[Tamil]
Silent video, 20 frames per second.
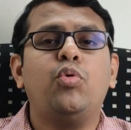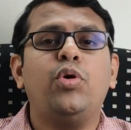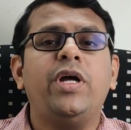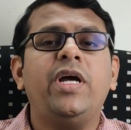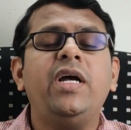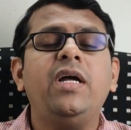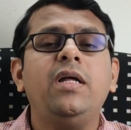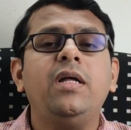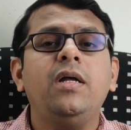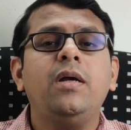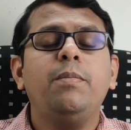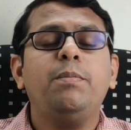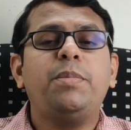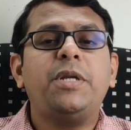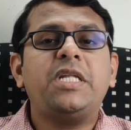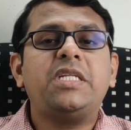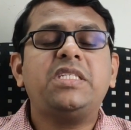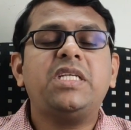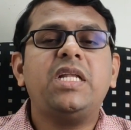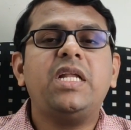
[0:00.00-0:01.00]
கூட
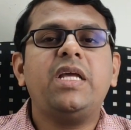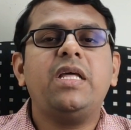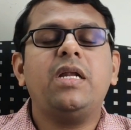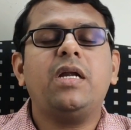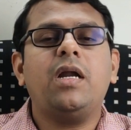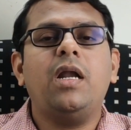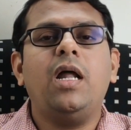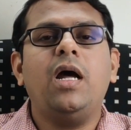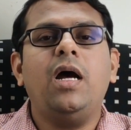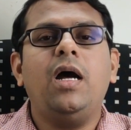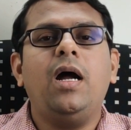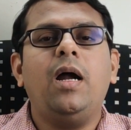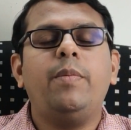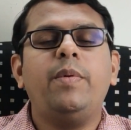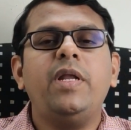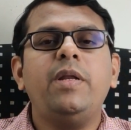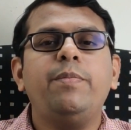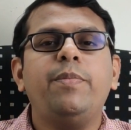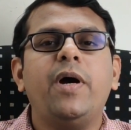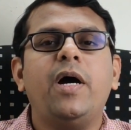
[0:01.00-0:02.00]
பிரச்சனை இருக்கலாம்
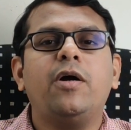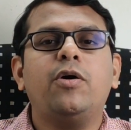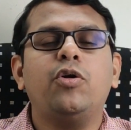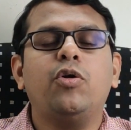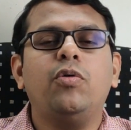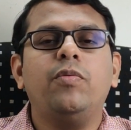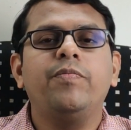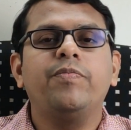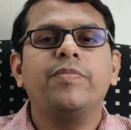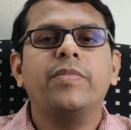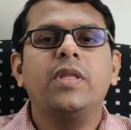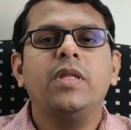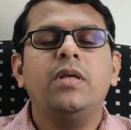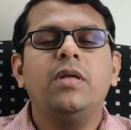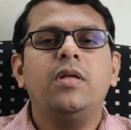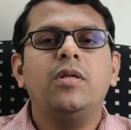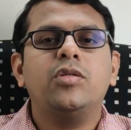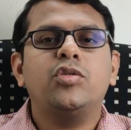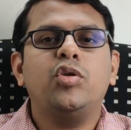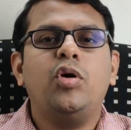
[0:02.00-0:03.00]
அப்படின்னு பாக்குறோம்
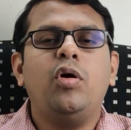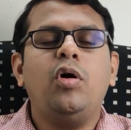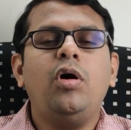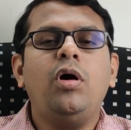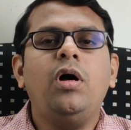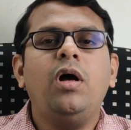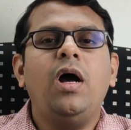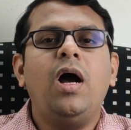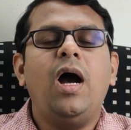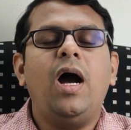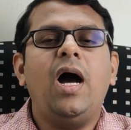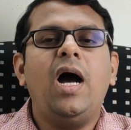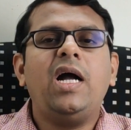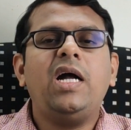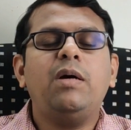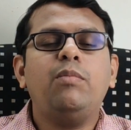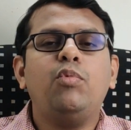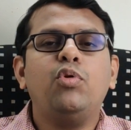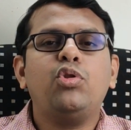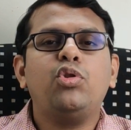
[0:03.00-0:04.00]
சோ
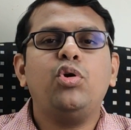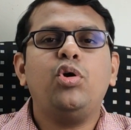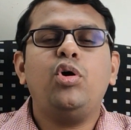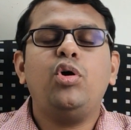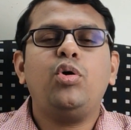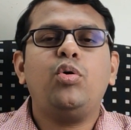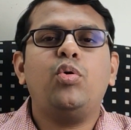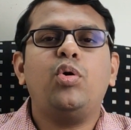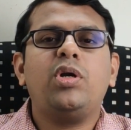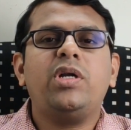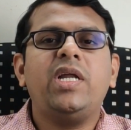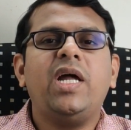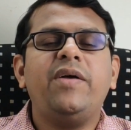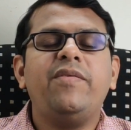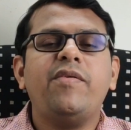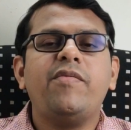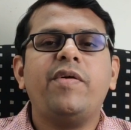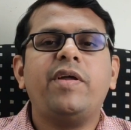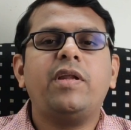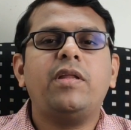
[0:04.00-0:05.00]
ஆக மொத்தம்
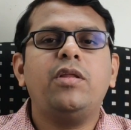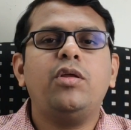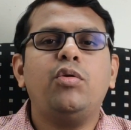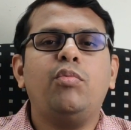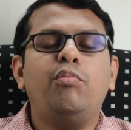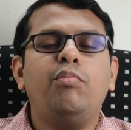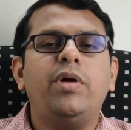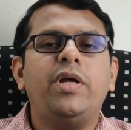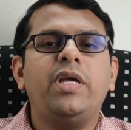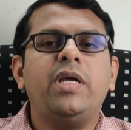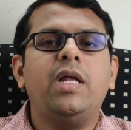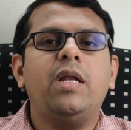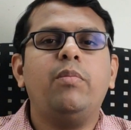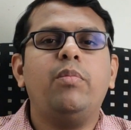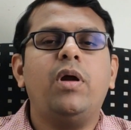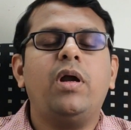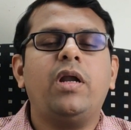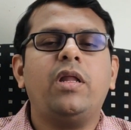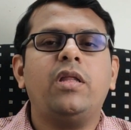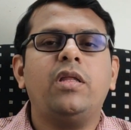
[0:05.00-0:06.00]
கொட்டாவி வர்றது ரொம்ப
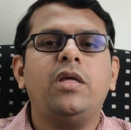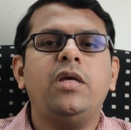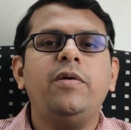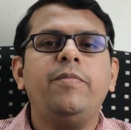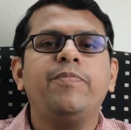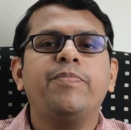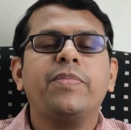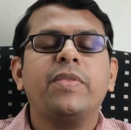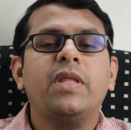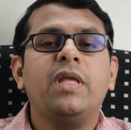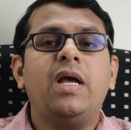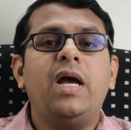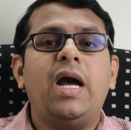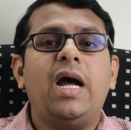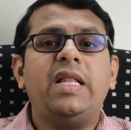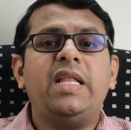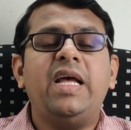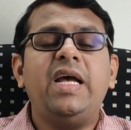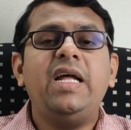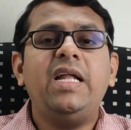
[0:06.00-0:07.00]
இயல்பானது
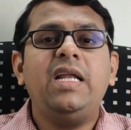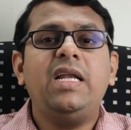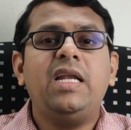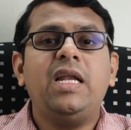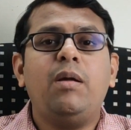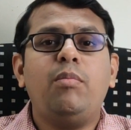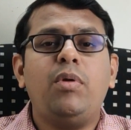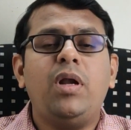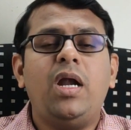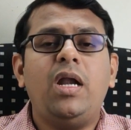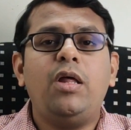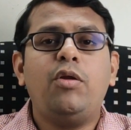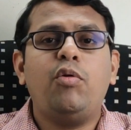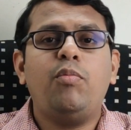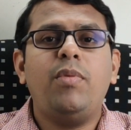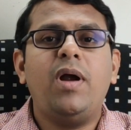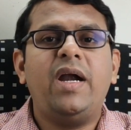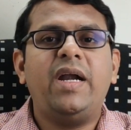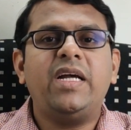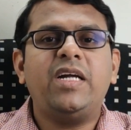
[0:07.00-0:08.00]
அதை நம்மளால
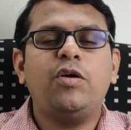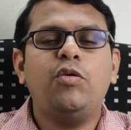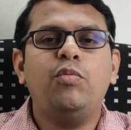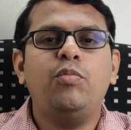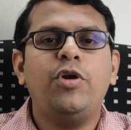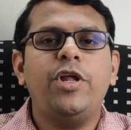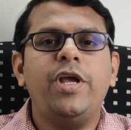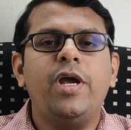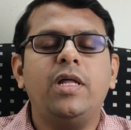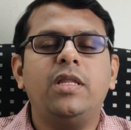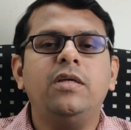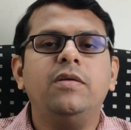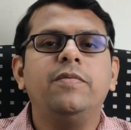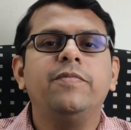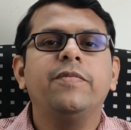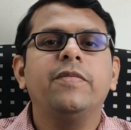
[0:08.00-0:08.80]
ரொம்ப அடக்கவும் முடியாது